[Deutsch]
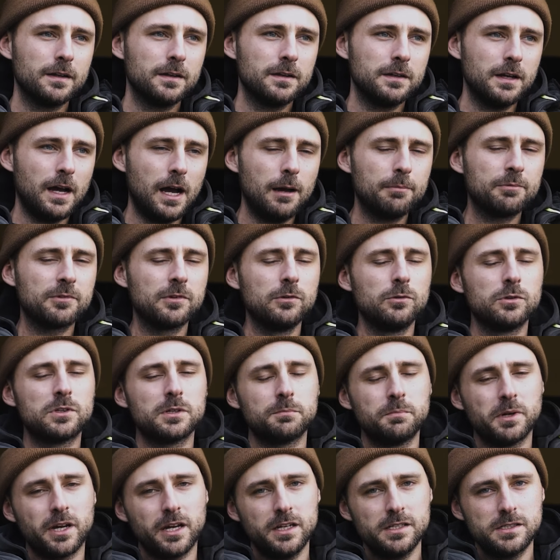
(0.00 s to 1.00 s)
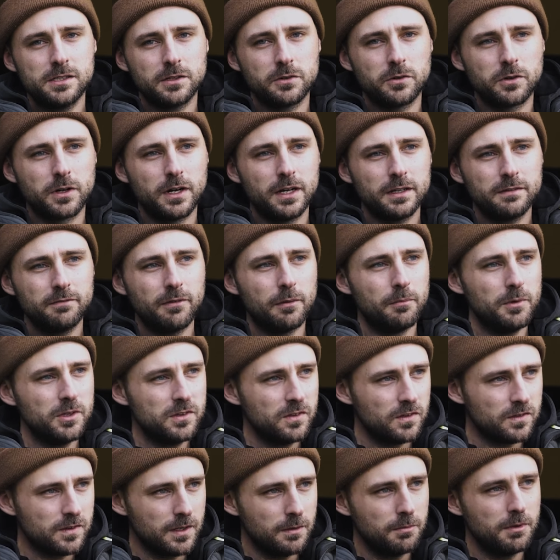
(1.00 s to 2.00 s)
eine absolute Berechtigung hat. Wir
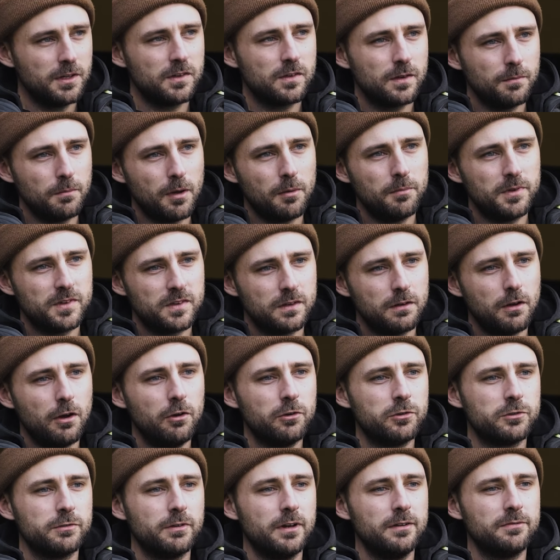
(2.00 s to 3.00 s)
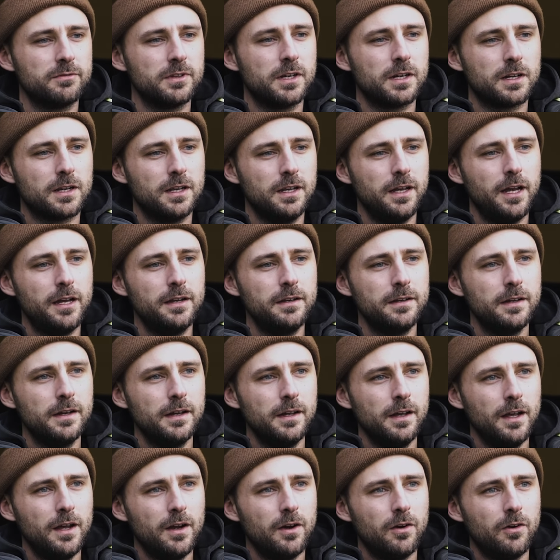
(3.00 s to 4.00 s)
müssen das mal jetzt nochmal ein bisschen aufschweifend erklären.
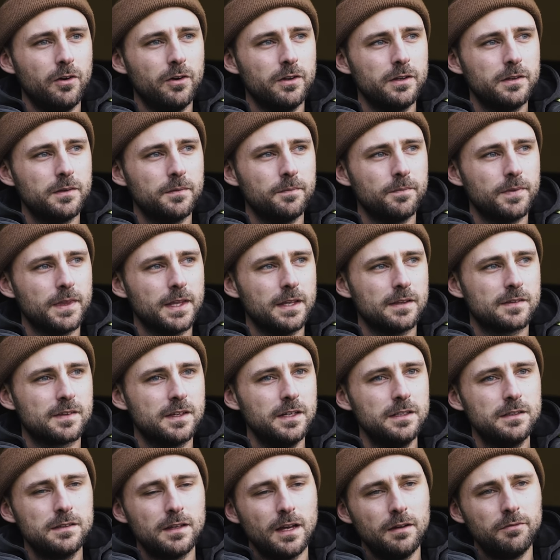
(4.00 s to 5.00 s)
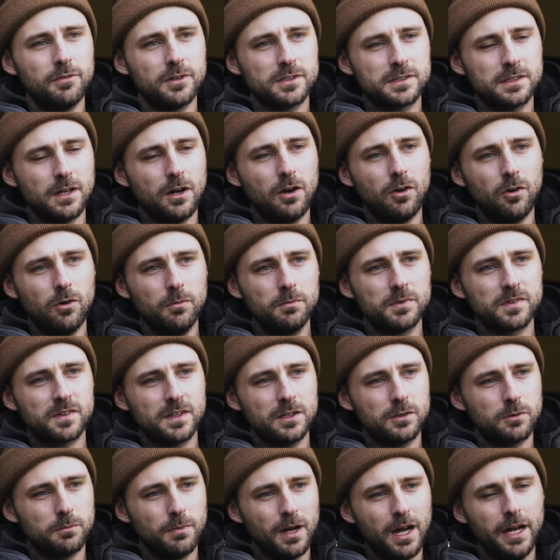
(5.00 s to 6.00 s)
Und es geht einfach darum, es
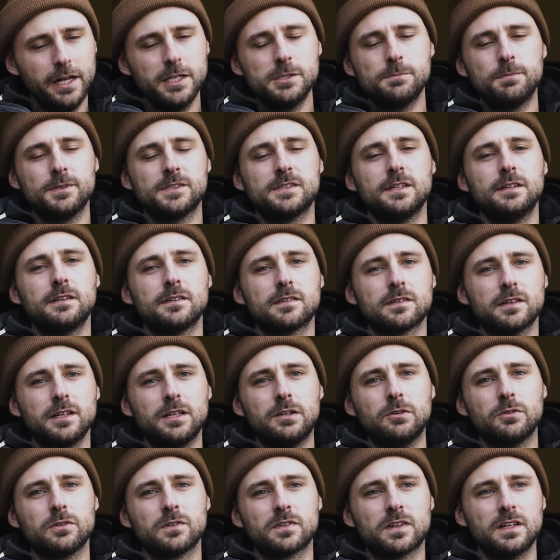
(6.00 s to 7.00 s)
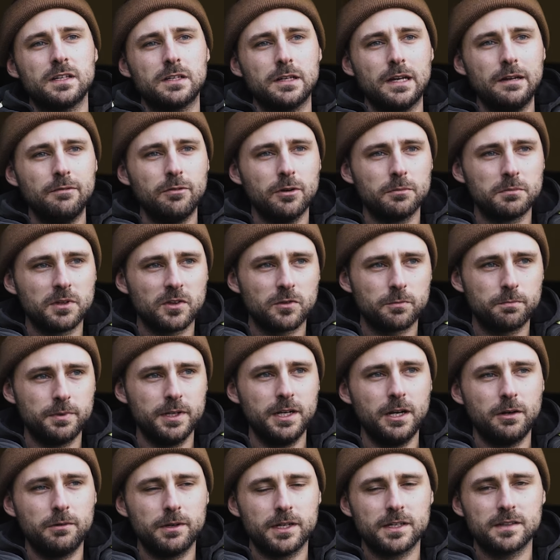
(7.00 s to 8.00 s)
geht um ein spezielles Rig und es geht einfach um das
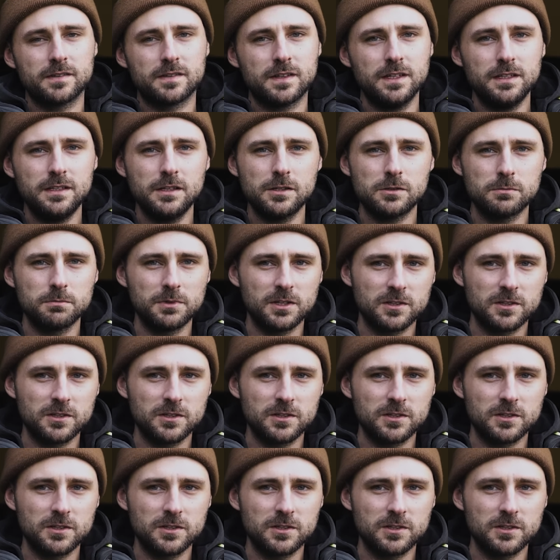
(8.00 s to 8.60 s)
Spinner Rig. Es geht nicht um